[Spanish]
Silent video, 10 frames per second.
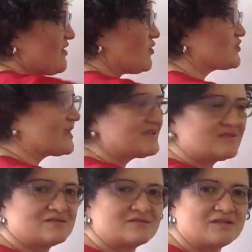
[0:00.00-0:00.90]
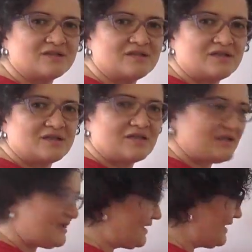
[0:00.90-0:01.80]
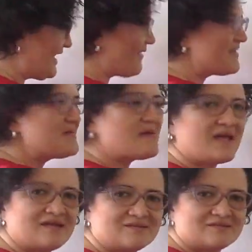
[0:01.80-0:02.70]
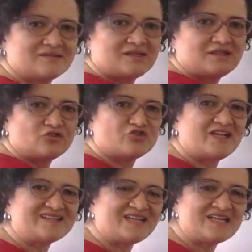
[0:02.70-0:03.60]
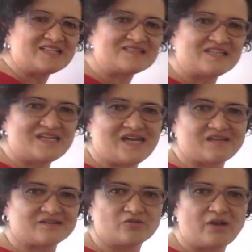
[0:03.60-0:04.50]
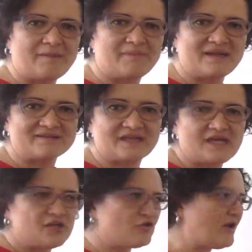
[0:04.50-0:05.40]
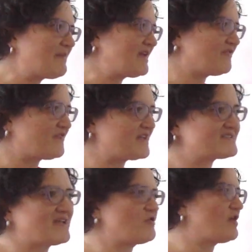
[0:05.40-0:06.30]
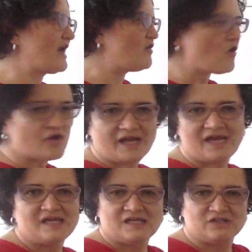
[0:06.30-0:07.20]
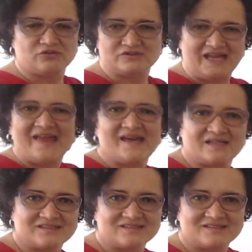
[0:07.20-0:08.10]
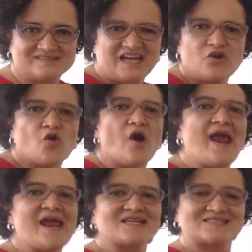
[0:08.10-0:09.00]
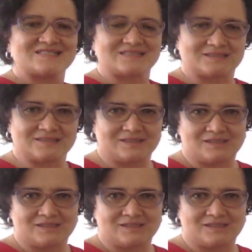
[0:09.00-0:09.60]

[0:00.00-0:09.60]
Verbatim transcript: de cosas, la vive. No se la tienen que enseñar, no la aprende, no la manifiesta, no la logra, no, nada. Ya lo es,